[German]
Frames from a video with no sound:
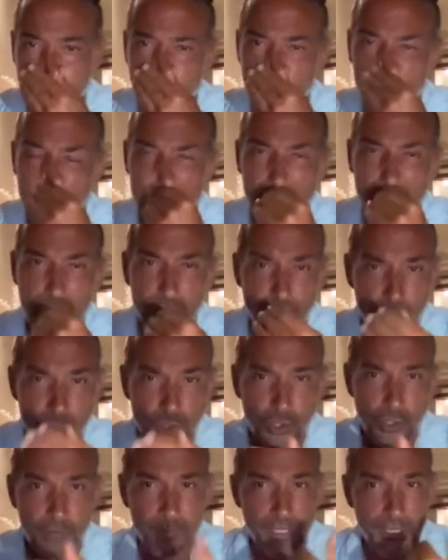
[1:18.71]
Und ich
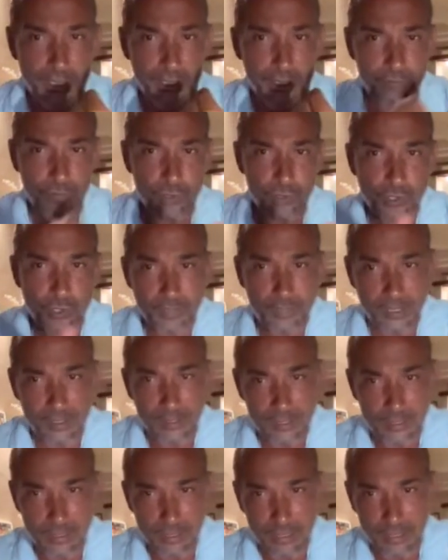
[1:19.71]
wünsche mir, ich wünsche mir,
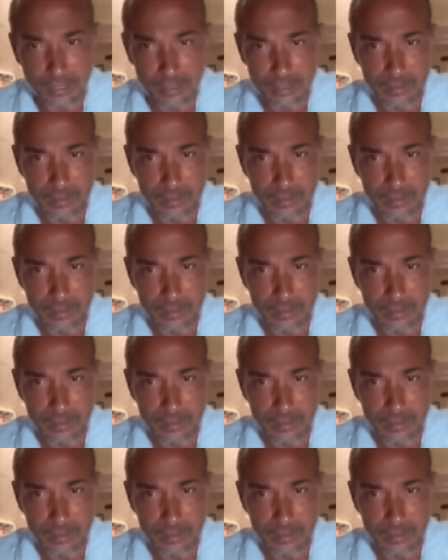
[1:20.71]
dass er